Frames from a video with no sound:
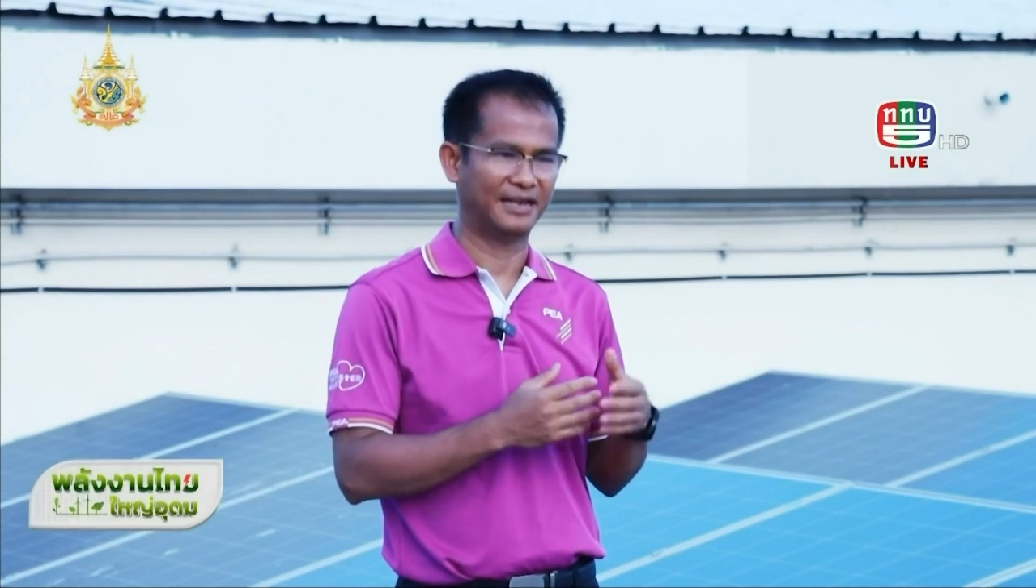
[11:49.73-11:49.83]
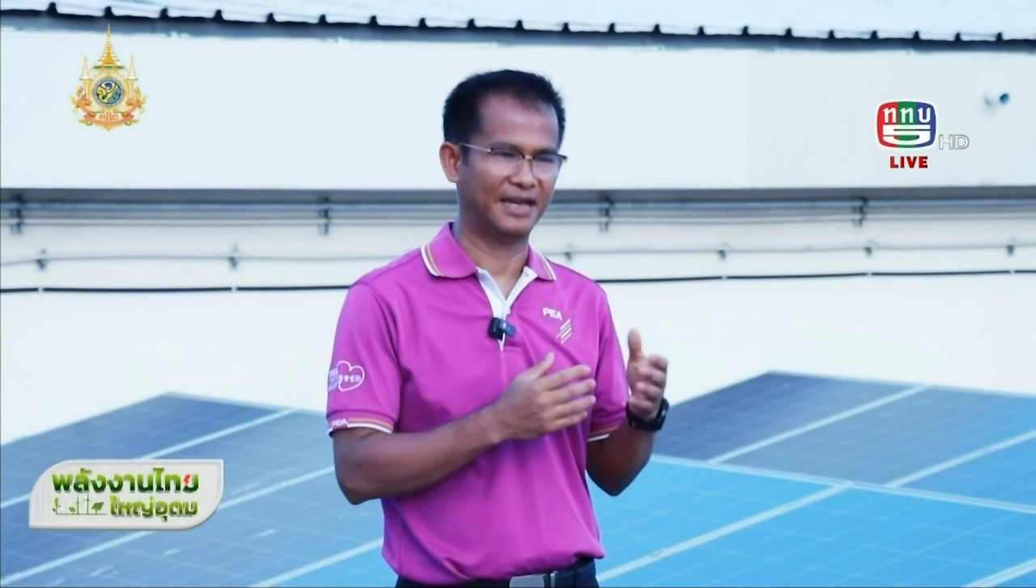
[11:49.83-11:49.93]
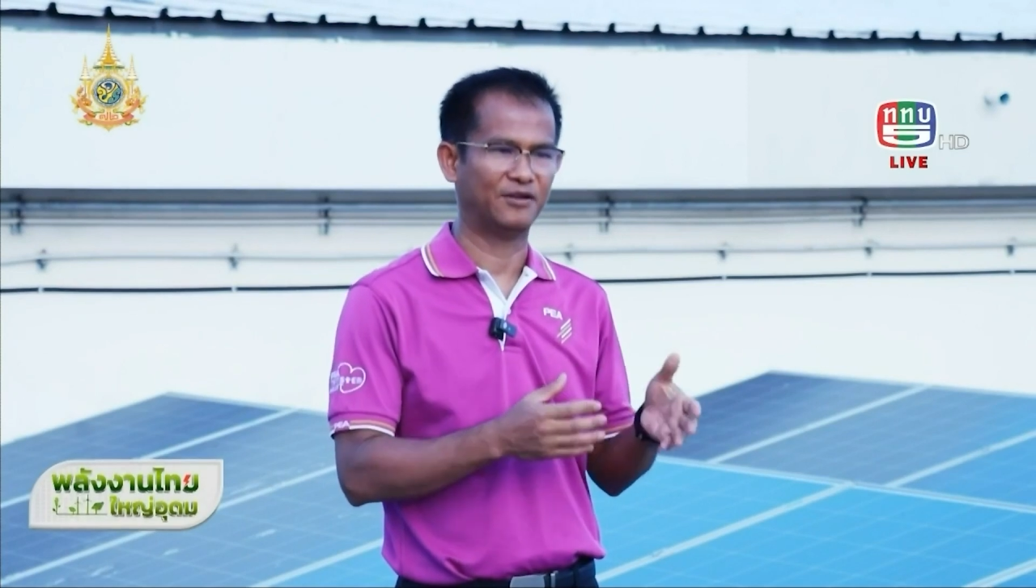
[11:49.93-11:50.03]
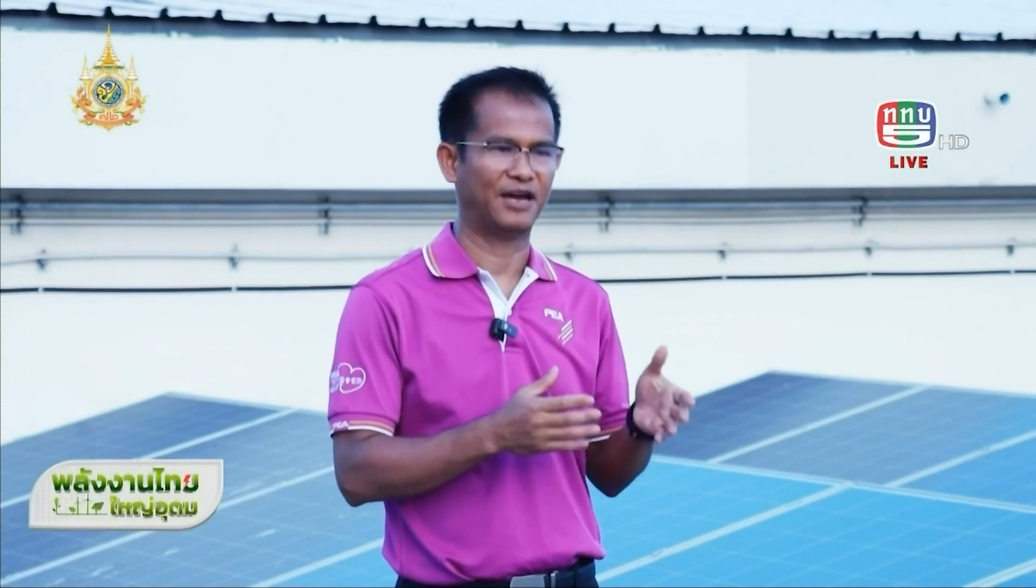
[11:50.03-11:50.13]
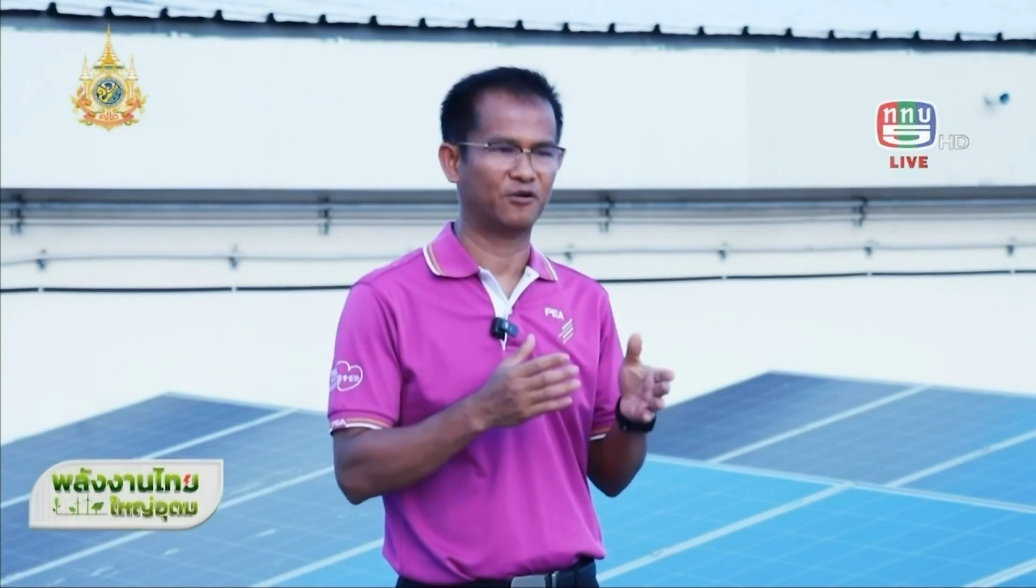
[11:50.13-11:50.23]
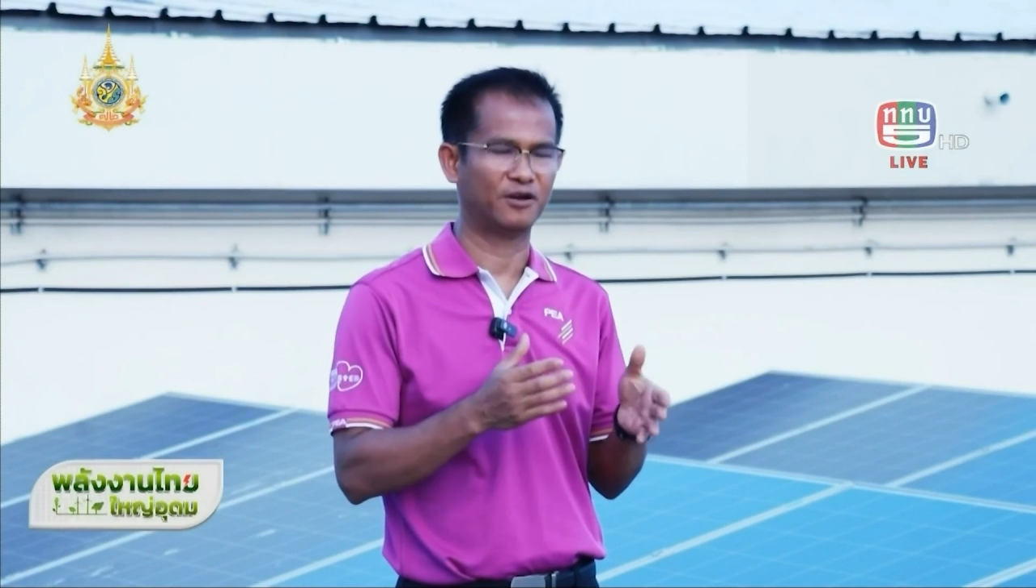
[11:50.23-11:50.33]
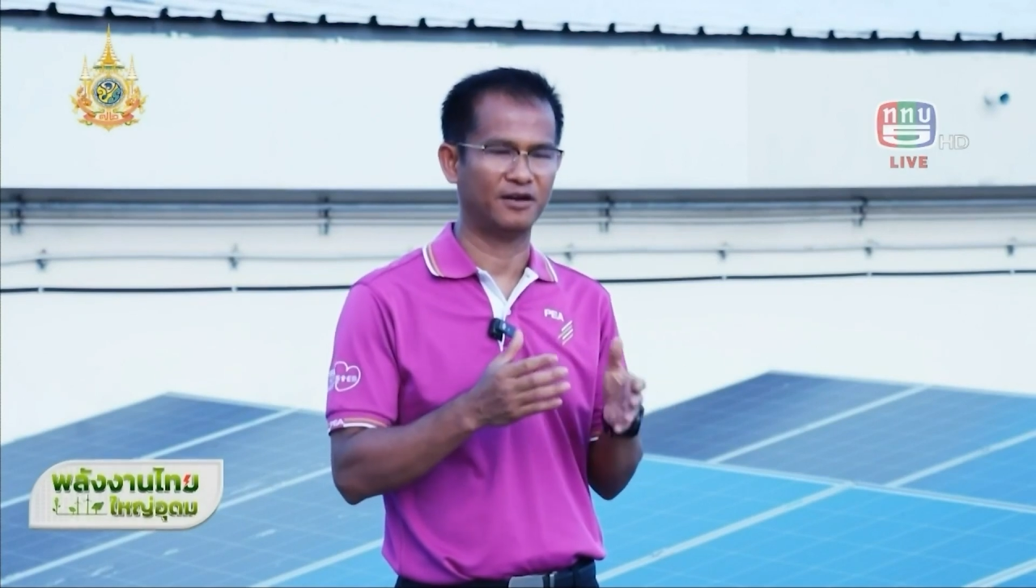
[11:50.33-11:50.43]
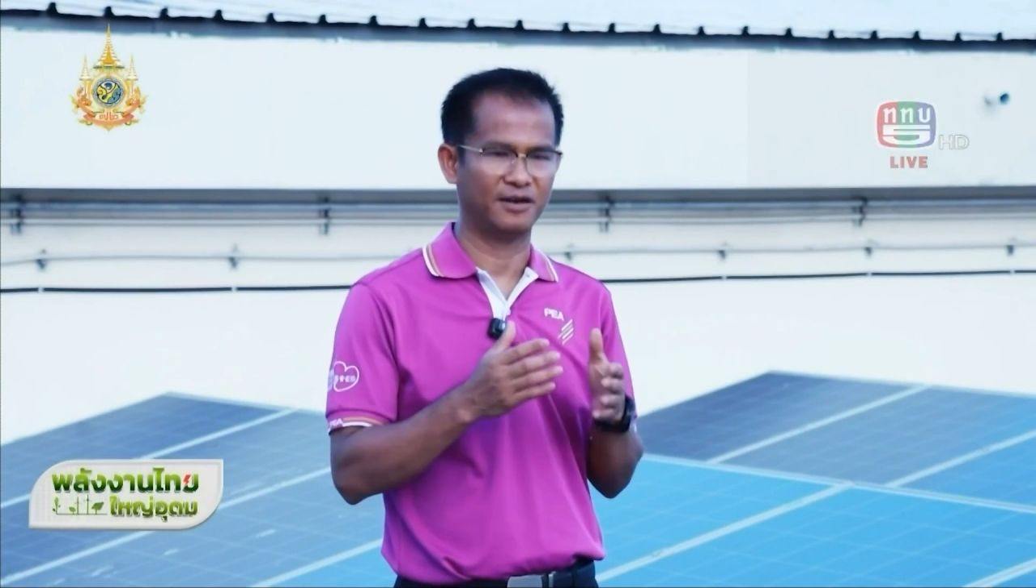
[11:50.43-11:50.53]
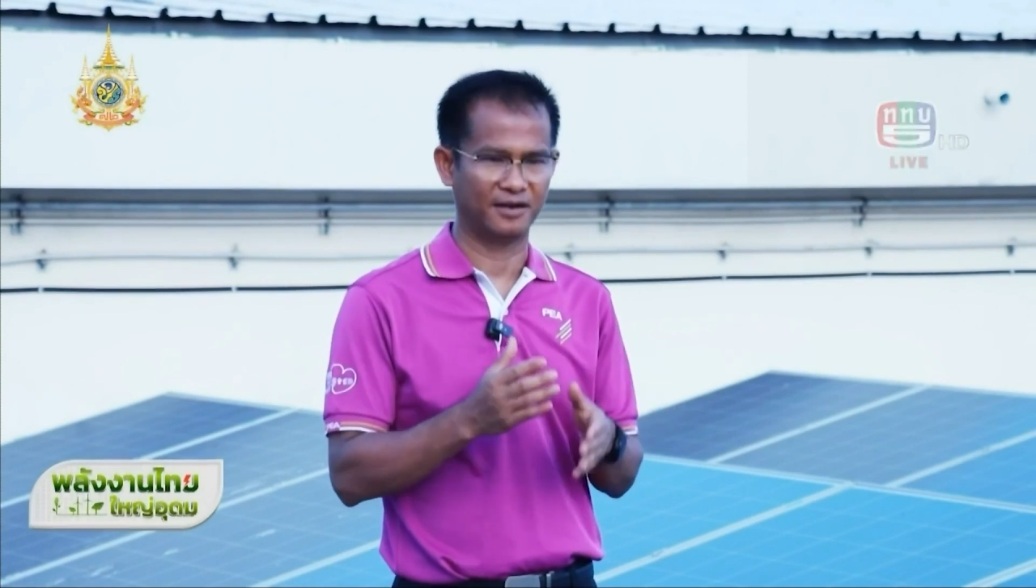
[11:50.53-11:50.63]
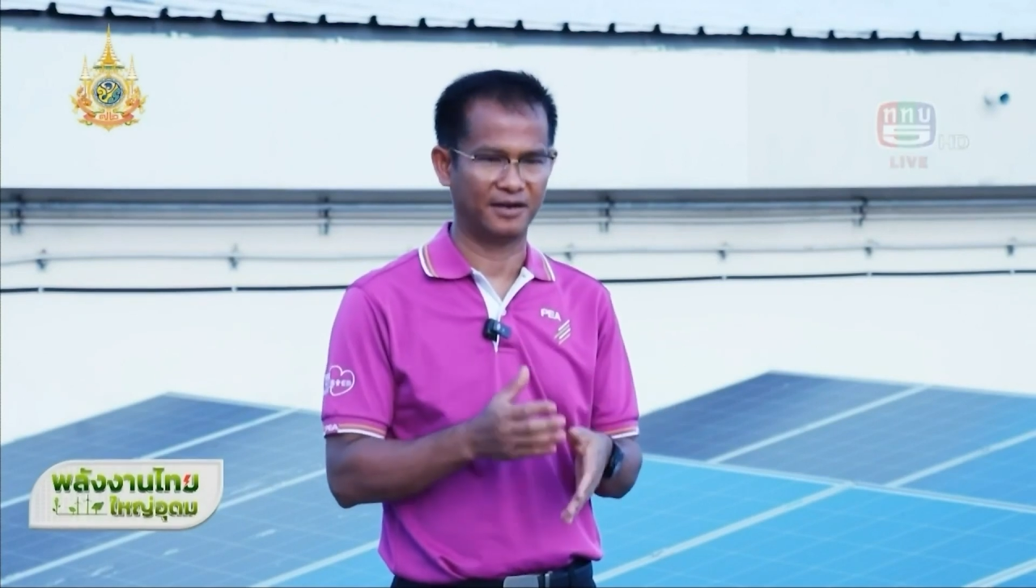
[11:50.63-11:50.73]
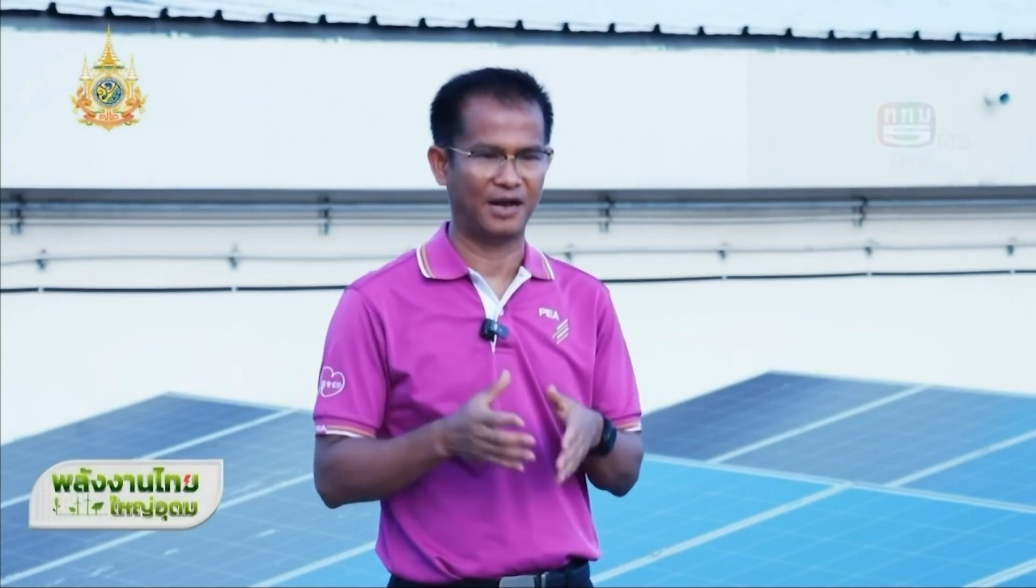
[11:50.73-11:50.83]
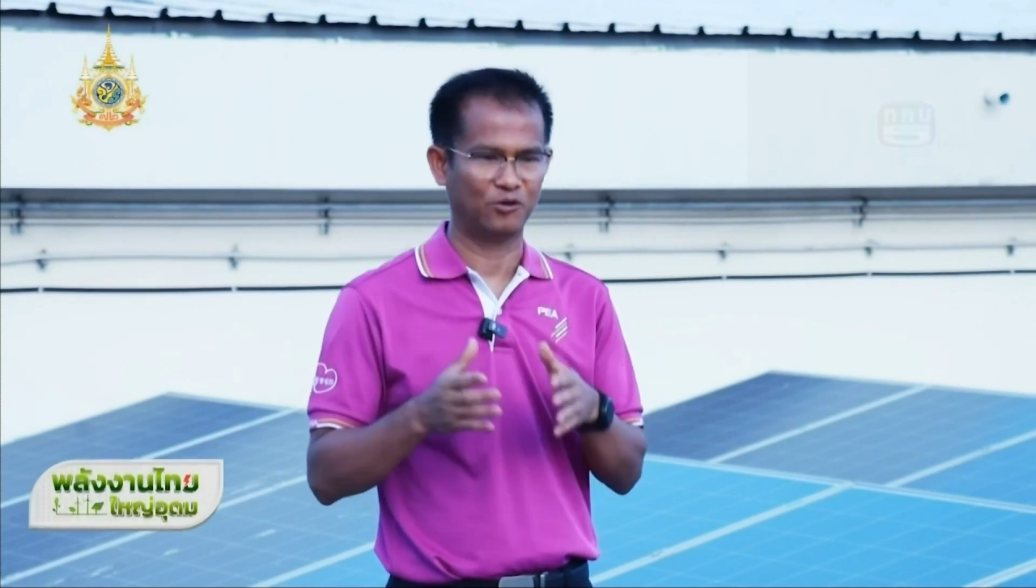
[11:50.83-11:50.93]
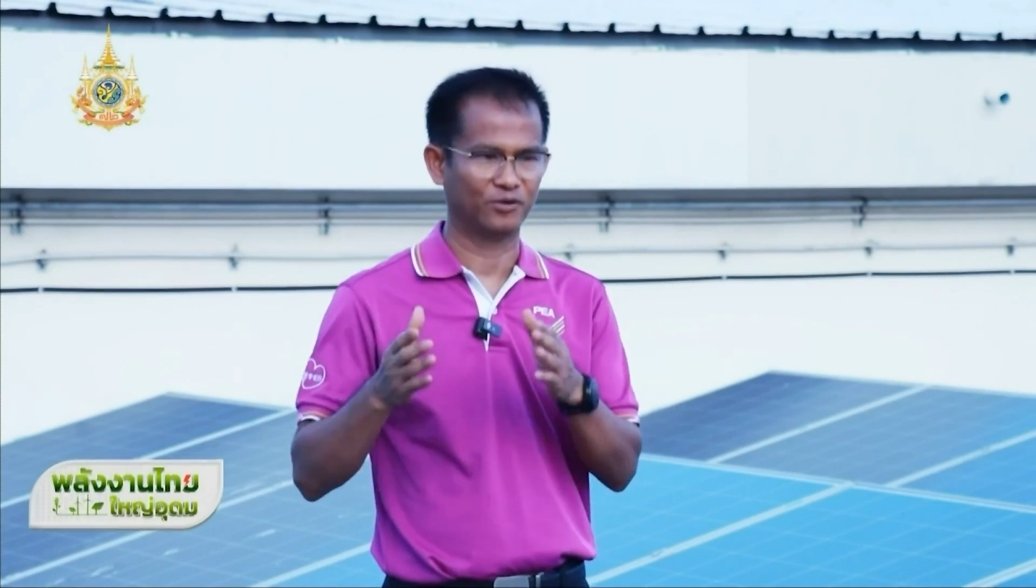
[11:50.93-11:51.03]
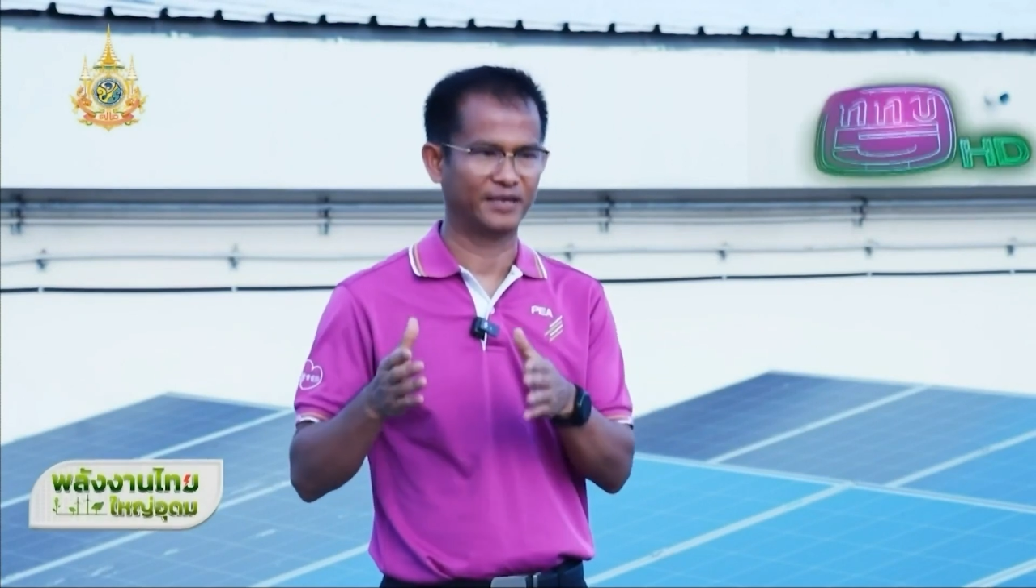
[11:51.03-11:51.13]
แล้วเราก็เอา